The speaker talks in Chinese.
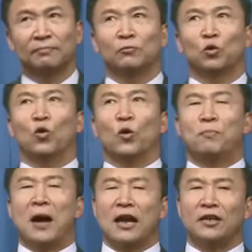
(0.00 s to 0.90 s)
我
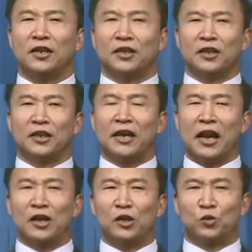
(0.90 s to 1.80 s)
把你这个
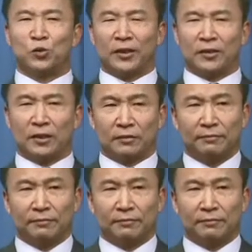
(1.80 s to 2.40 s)
烂了嘴的。